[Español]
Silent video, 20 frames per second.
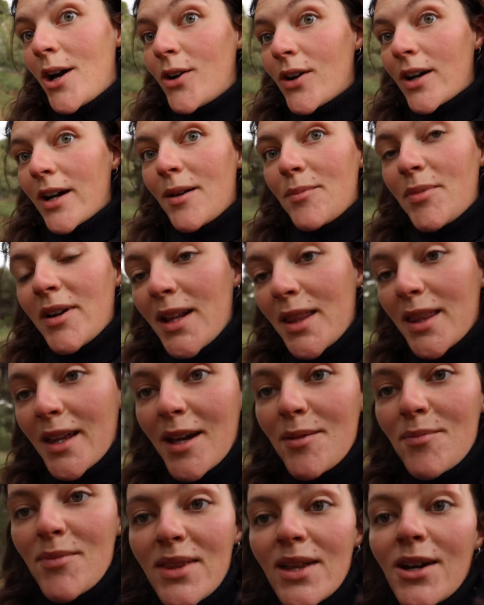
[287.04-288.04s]
oca parece
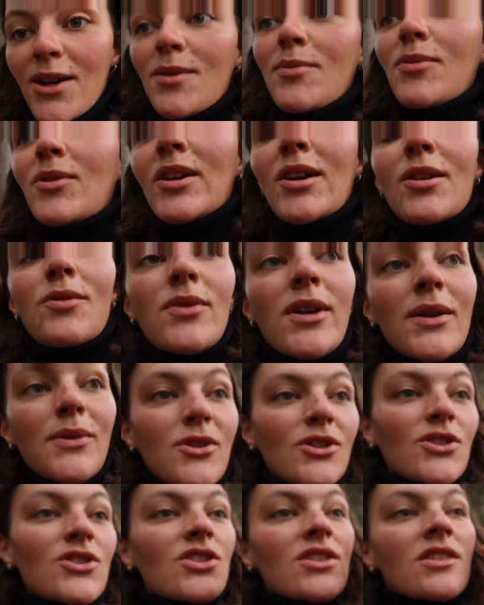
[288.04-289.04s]
que ha empezado a poner
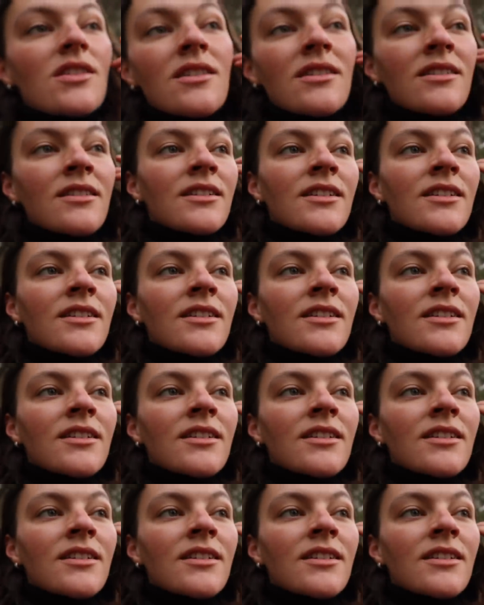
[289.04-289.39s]
huevos.